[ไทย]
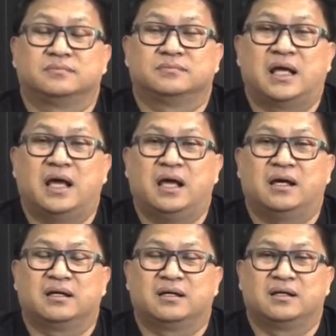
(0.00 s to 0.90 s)
นะ
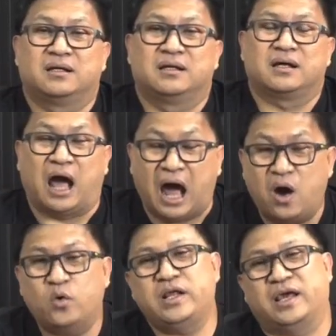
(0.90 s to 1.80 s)
เขา
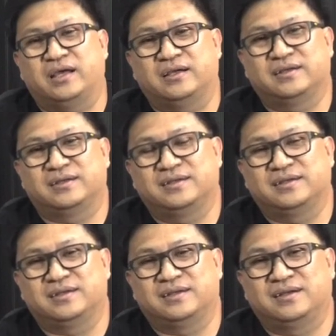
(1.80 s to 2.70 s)
เนี่ย
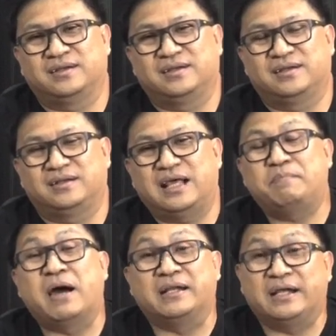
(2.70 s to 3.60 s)
ได้
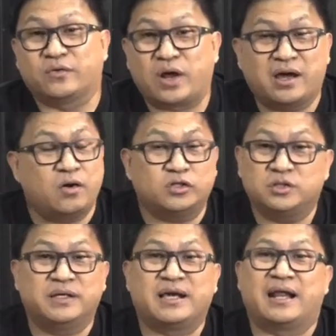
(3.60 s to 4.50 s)
เปิดอีกครั้งเขาก็จะ
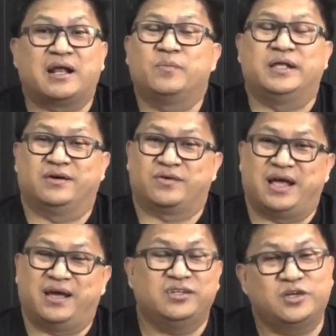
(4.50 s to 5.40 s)
มีการเอาผิดอะไร
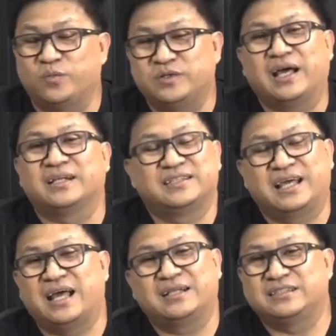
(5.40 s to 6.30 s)
ก็ยอมจะจะ
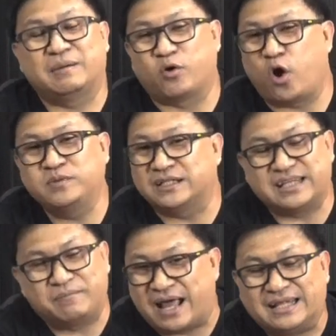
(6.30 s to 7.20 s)
จะพร้อมจะ
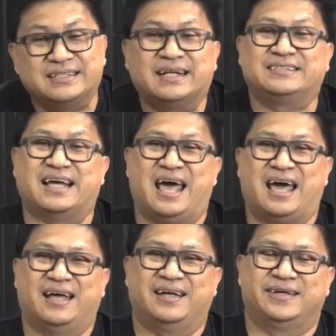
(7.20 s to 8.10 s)
ทาการเจรจา
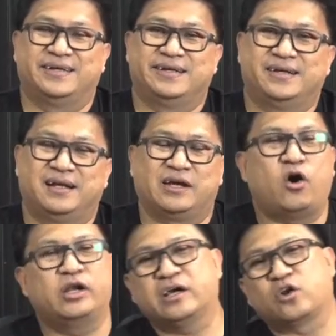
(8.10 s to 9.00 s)
ข้
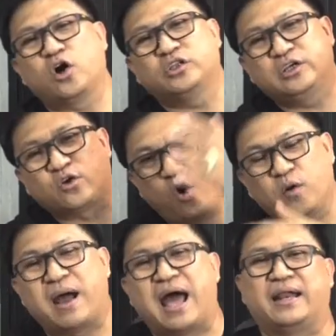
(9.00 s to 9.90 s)
อเรียกร้องที่ร้อง
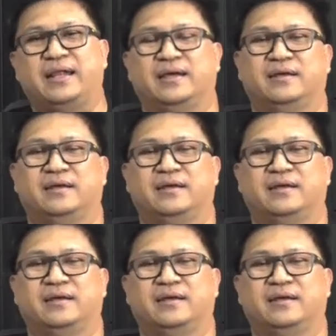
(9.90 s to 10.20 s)
มาเนี่ย